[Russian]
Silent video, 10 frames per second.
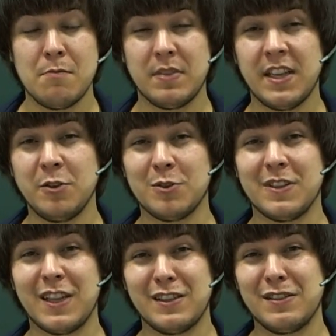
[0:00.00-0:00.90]
Подойдет
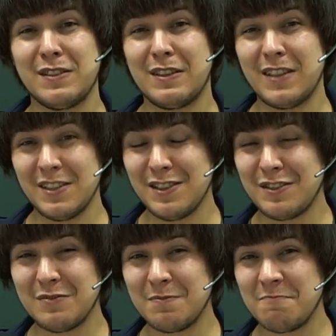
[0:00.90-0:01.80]
это
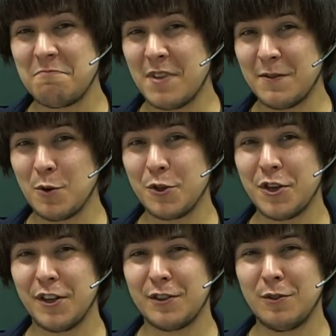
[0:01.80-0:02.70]
11-классникам в первую
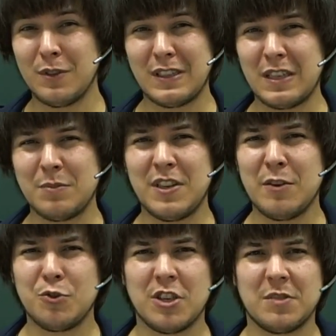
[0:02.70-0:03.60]
очередь, ну на самом деле
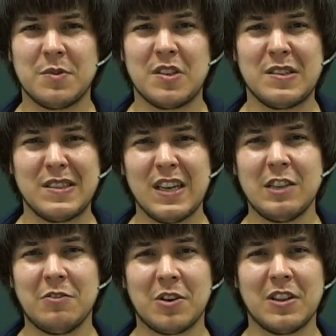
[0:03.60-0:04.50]
учащимся 10
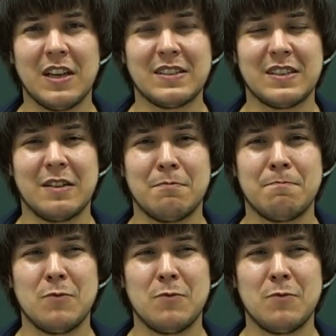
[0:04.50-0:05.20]
класса,